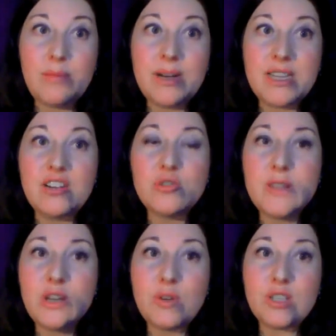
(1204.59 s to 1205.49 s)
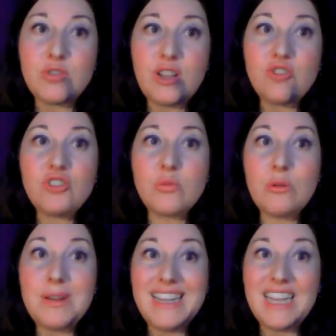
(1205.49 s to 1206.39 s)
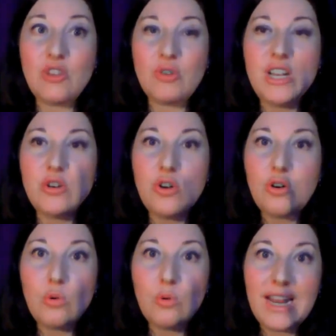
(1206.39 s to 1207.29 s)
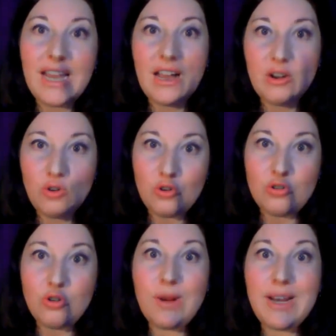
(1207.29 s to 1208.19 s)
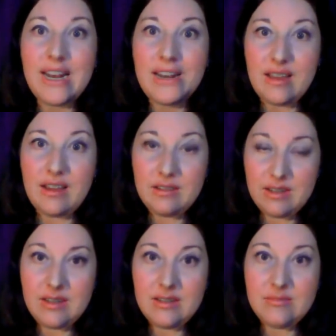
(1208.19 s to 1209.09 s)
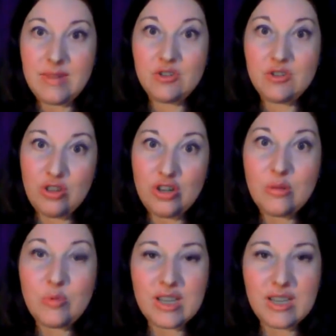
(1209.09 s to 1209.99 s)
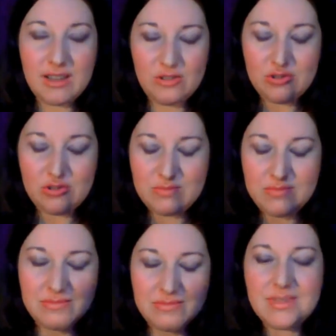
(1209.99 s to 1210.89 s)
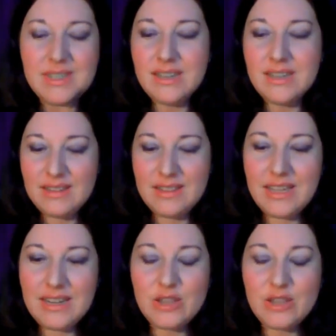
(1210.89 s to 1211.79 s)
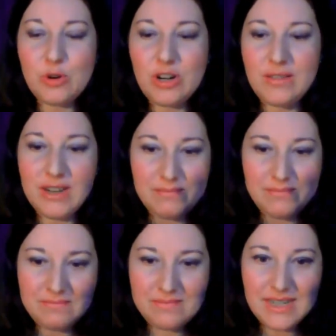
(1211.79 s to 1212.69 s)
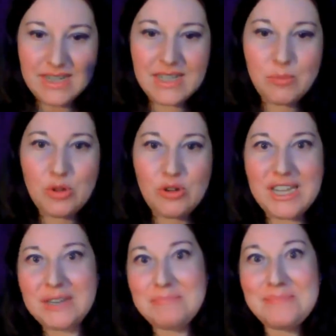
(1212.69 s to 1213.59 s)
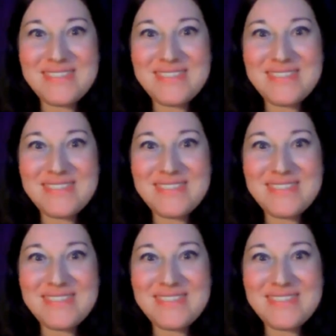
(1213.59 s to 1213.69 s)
A partir de los 24 grados se vuelve líquido y no huele a coco, no huele a nada. ¿Vale? Os lo digo porque que nos mm, den gato por libre. Hasta ahí puedo leer.